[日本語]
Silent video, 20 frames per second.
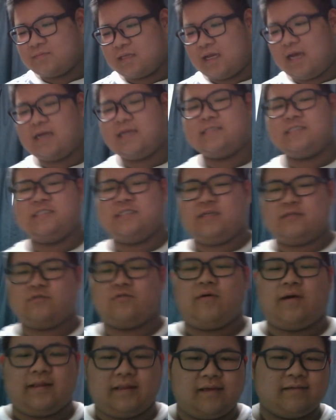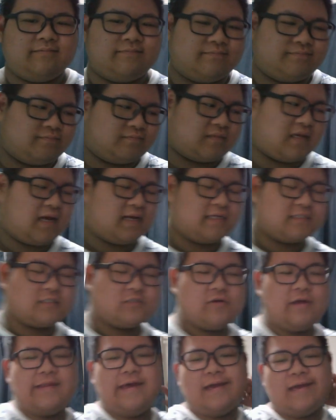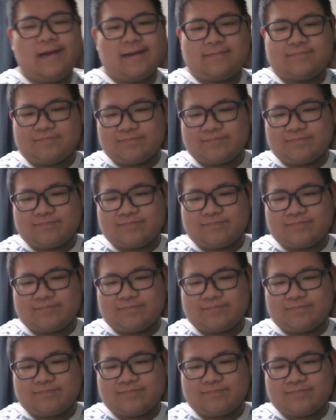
悲しいね、それはね。悲しくはないか。